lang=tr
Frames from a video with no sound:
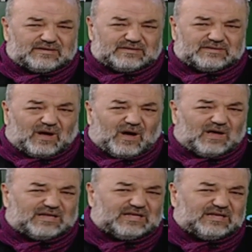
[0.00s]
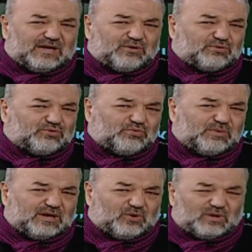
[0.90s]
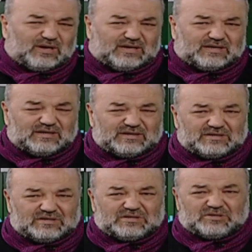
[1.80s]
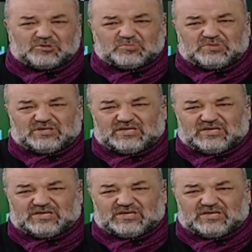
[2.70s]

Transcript: daha iyiye götürmeye yönelik bir